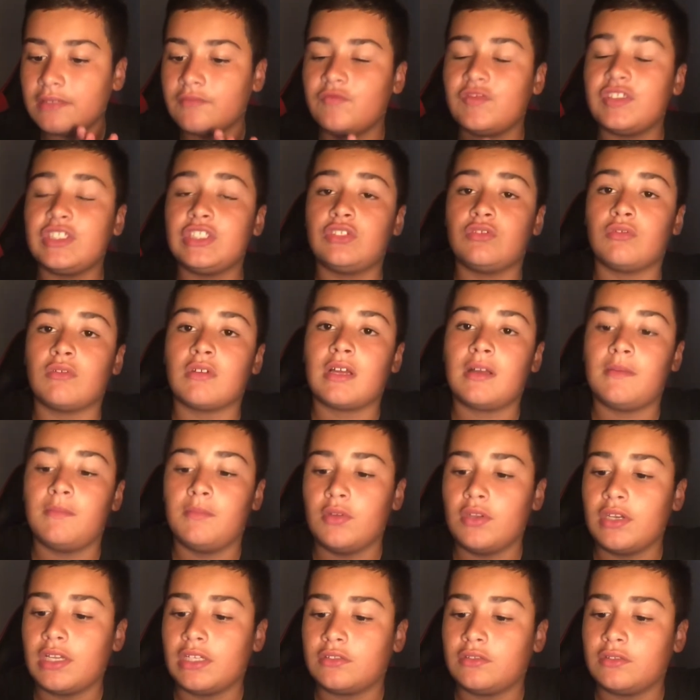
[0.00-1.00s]
vince un
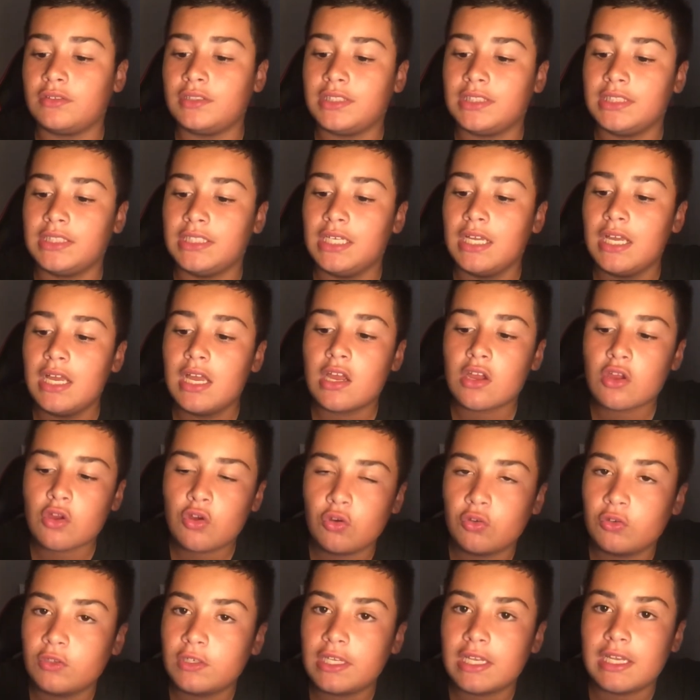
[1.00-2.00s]
campionato in D
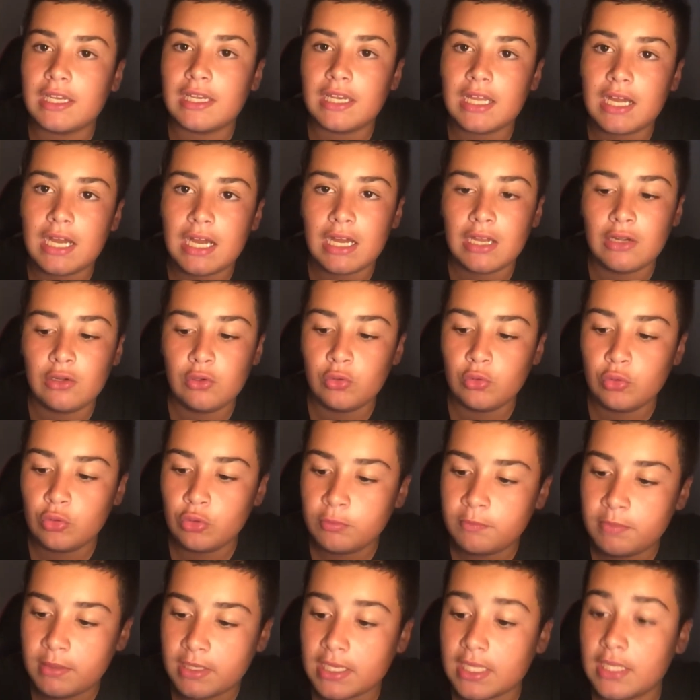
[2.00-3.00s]
con la
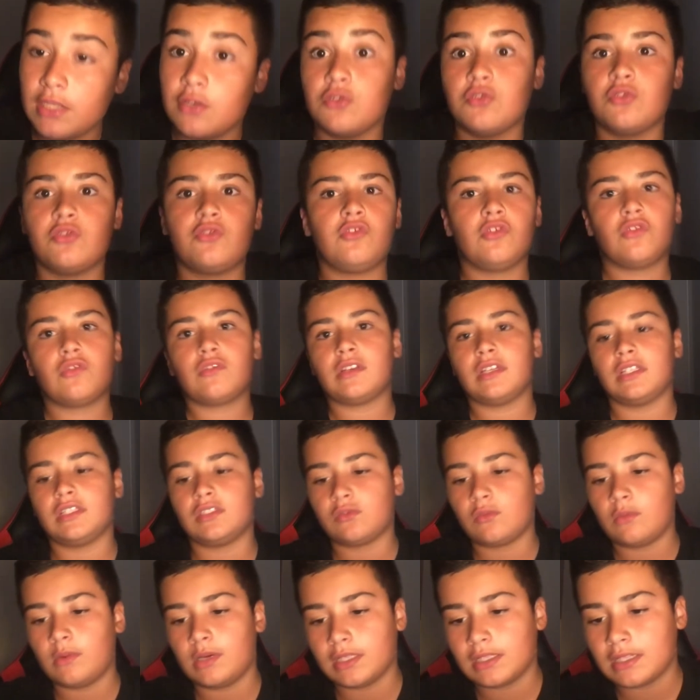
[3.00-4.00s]
Lupa, che non so che
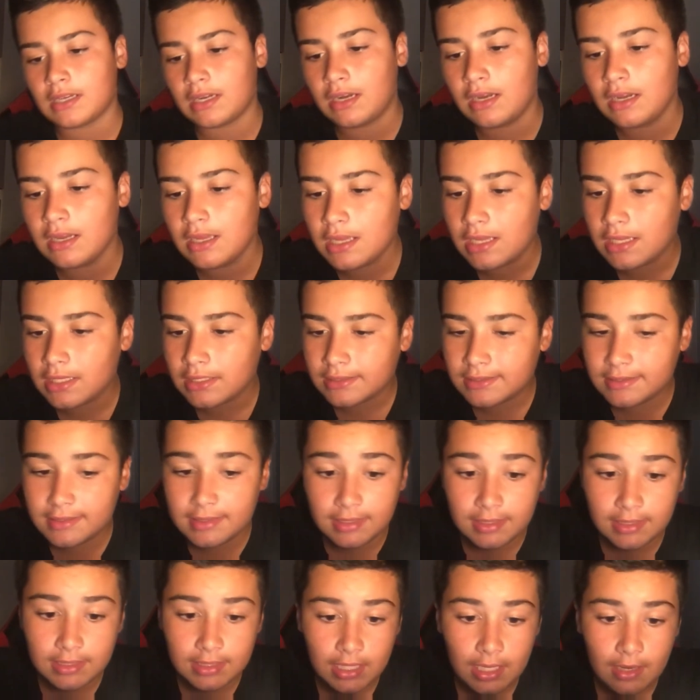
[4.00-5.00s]
squadra
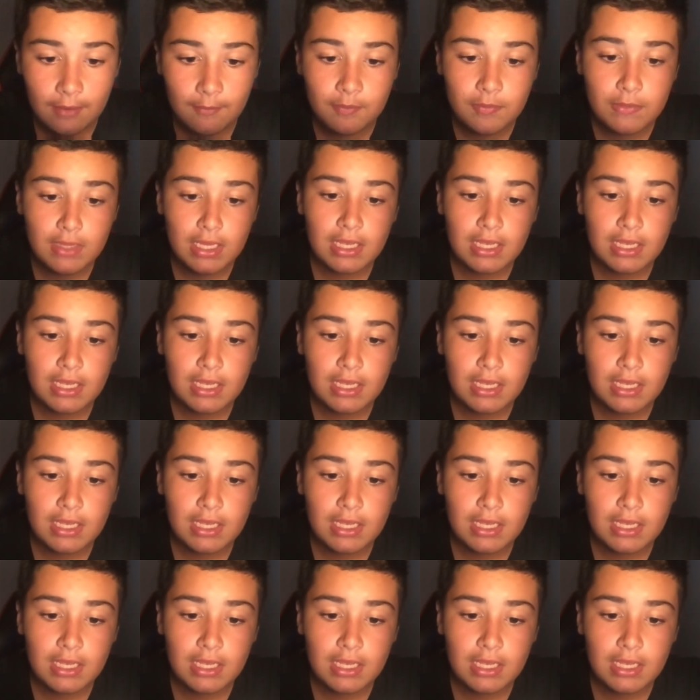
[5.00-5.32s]
sia,